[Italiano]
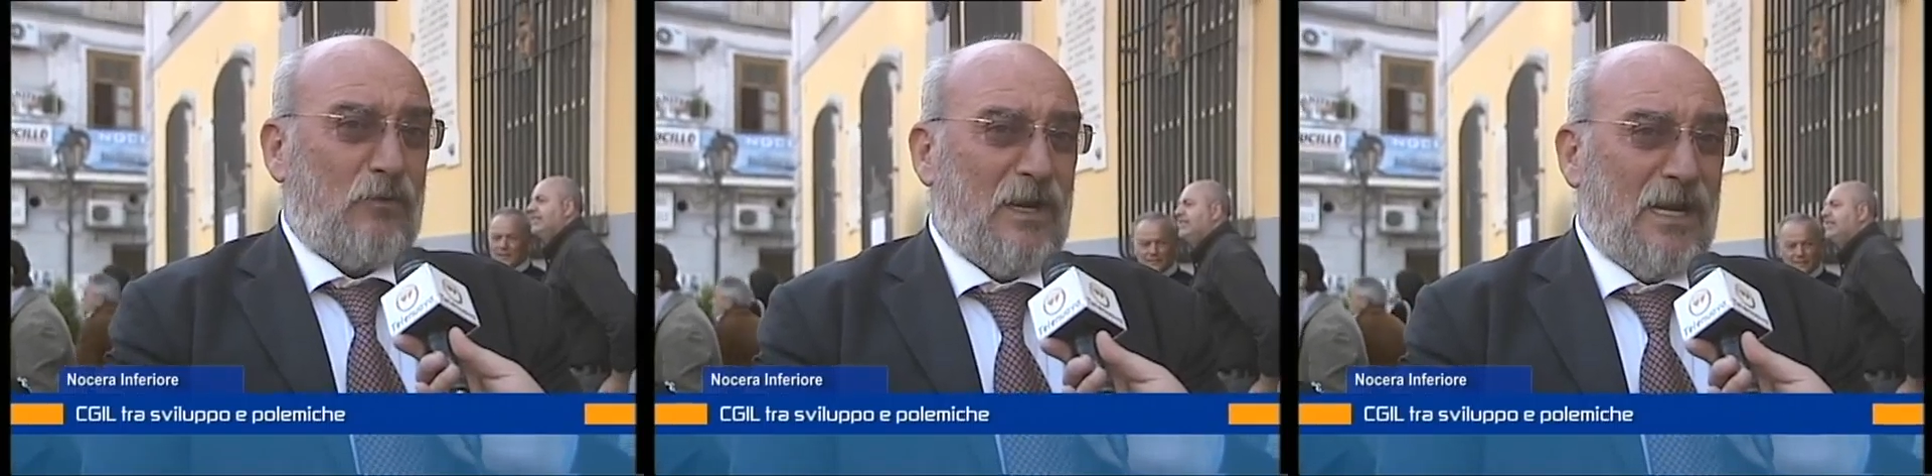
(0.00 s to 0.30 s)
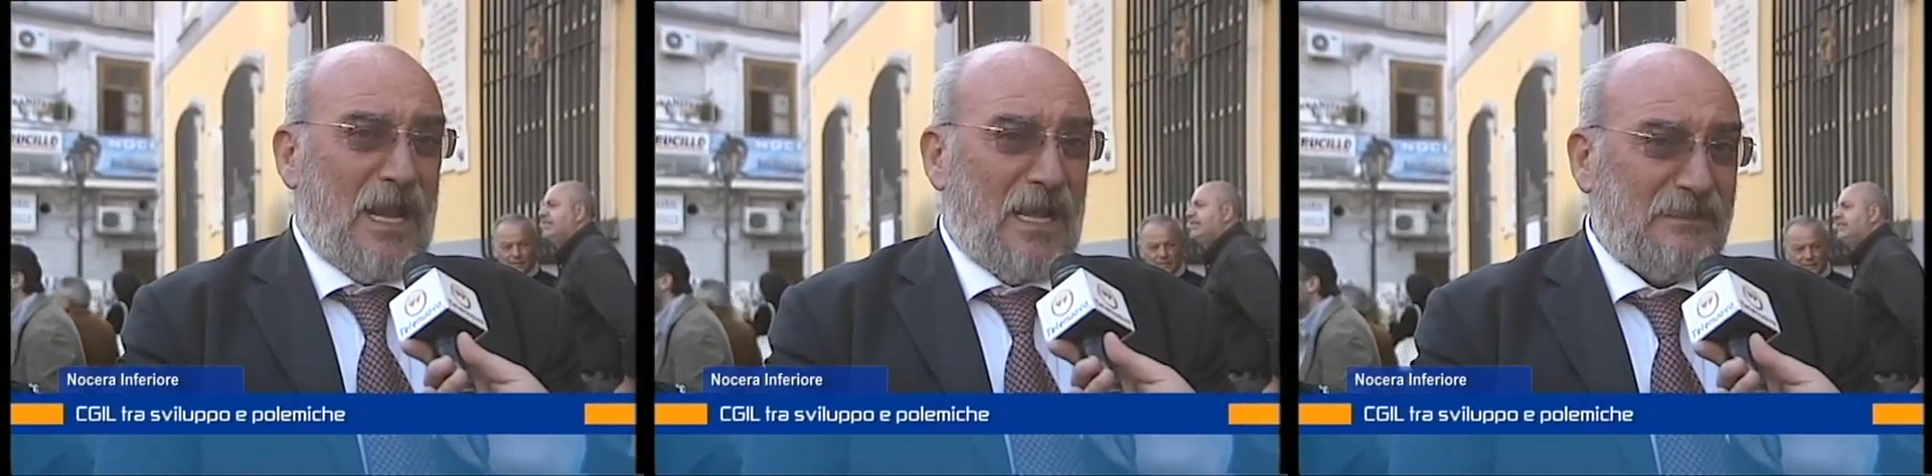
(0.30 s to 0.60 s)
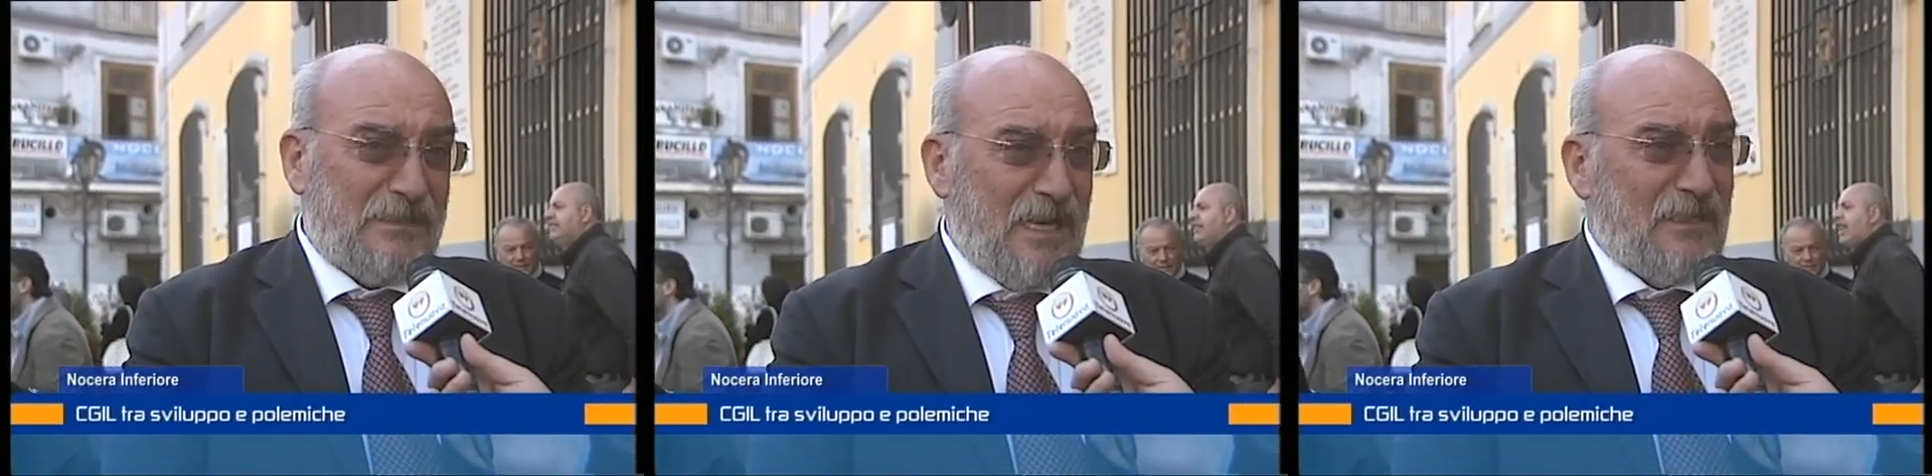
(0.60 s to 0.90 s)
quelle
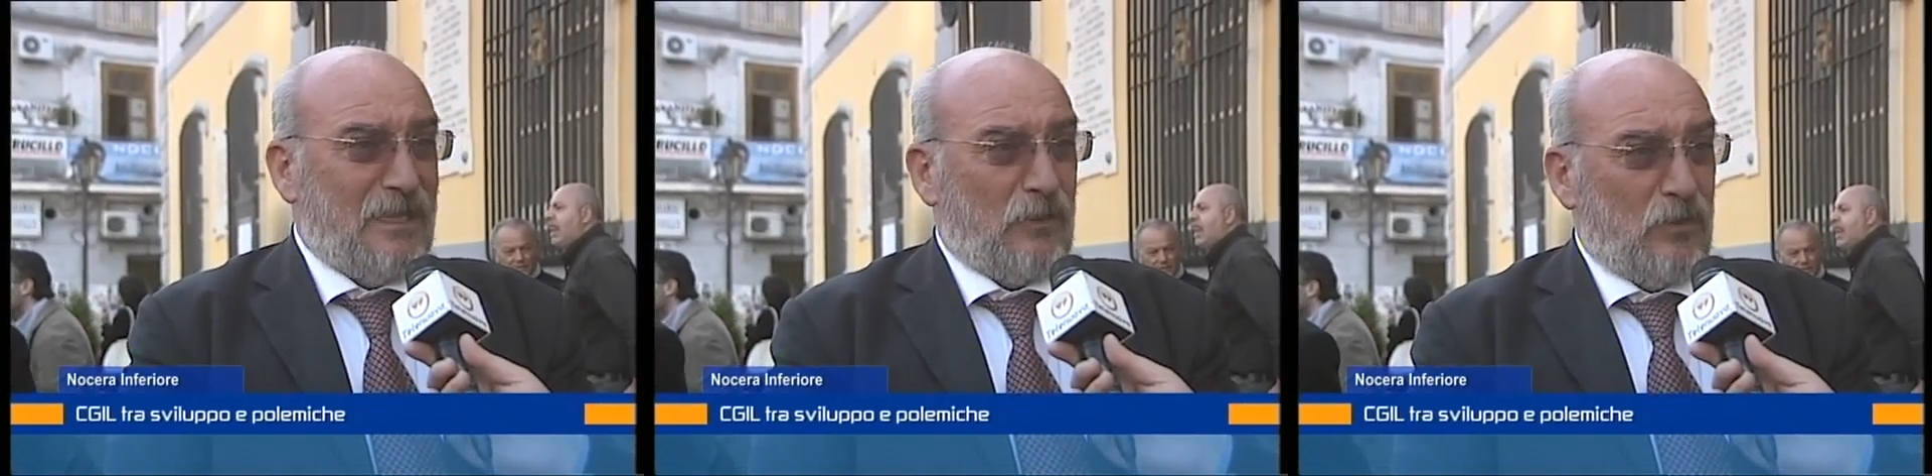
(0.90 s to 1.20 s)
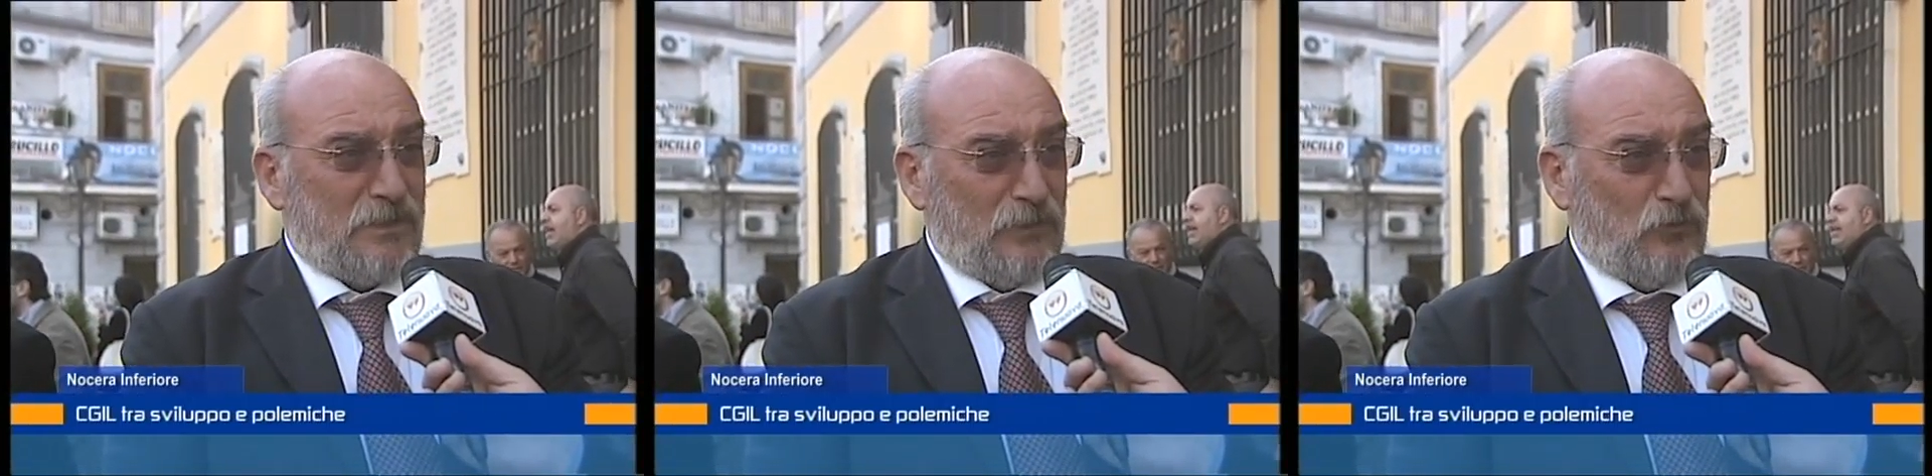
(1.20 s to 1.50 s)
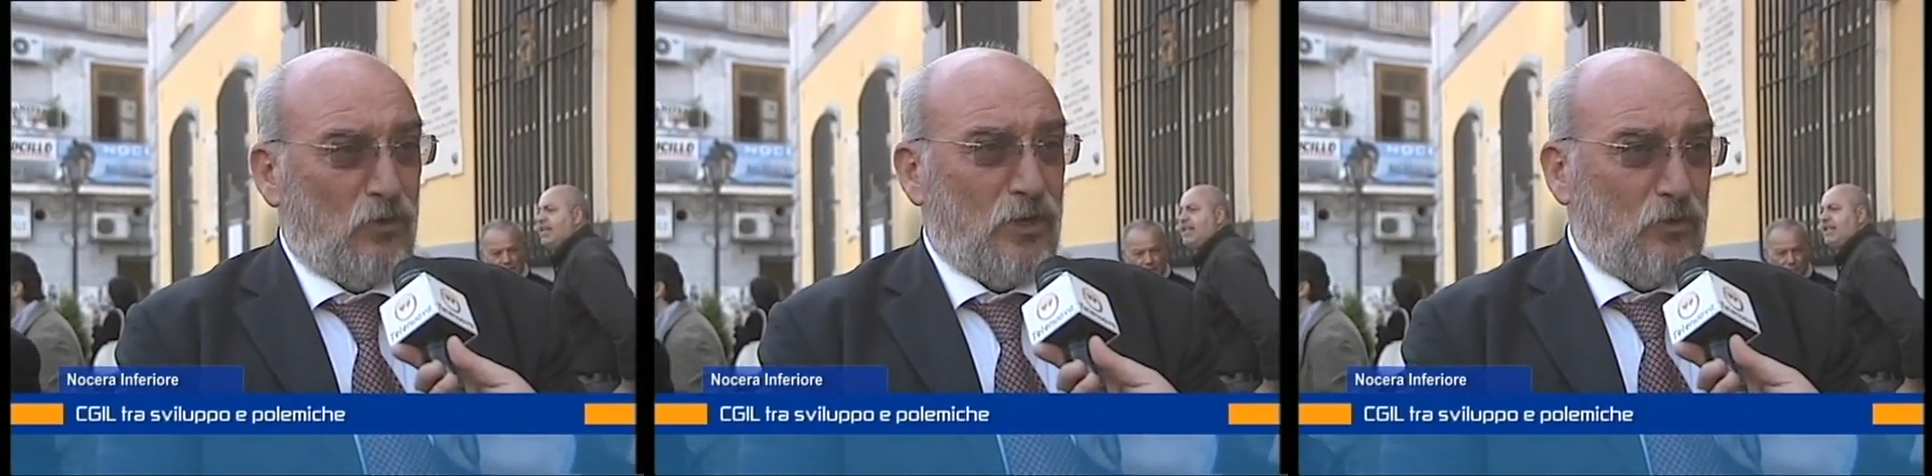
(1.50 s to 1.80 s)
aziende e quei
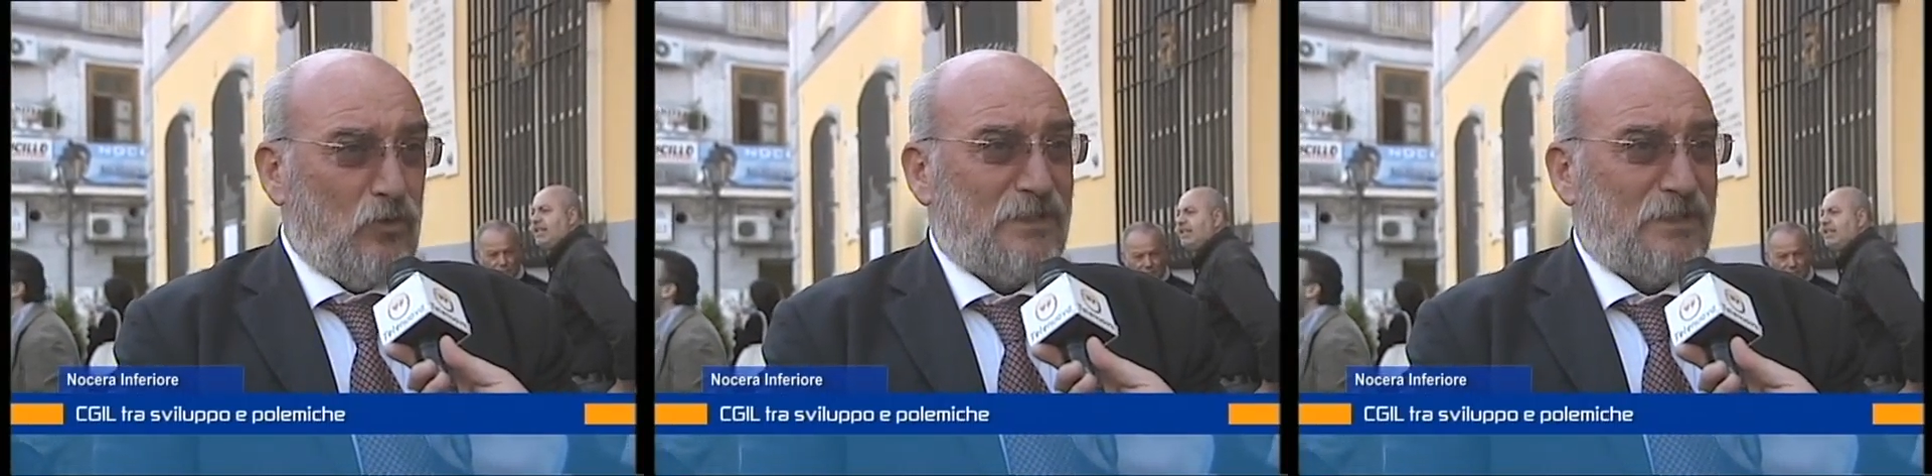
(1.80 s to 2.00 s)
settori in cui